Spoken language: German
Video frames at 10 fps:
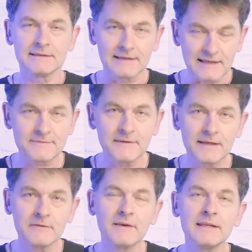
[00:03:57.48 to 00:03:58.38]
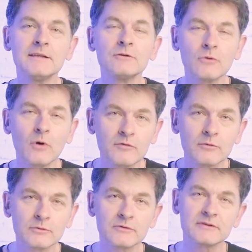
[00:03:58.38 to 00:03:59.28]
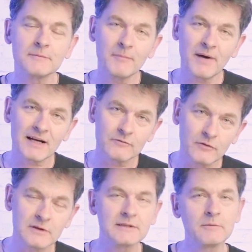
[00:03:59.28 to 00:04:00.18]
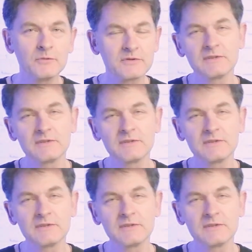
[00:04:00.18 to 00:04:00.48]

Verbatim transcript: Deswegen, wenn ihr RAW-Fotos machen wollt, dann müsst